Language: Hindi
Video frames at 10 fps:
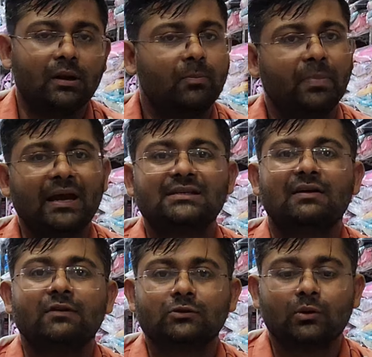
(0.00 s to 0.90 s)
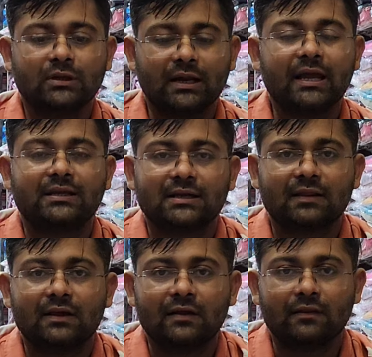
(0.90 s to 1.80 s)
मतलब पैसा वसूल हो जाना एक
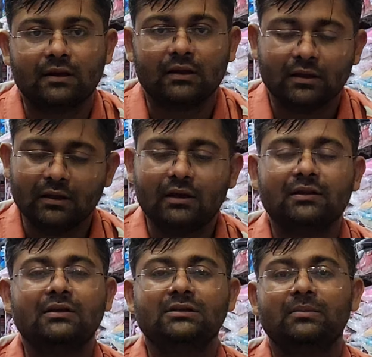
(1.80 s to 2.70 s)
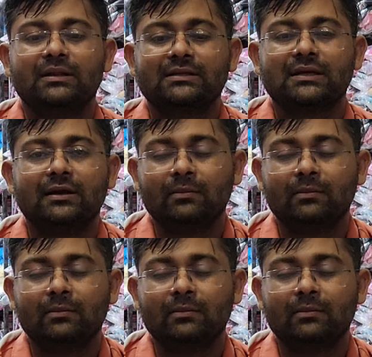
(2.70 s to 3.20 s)
सर्दी के अंदर ही इतनी ज़बरदस्त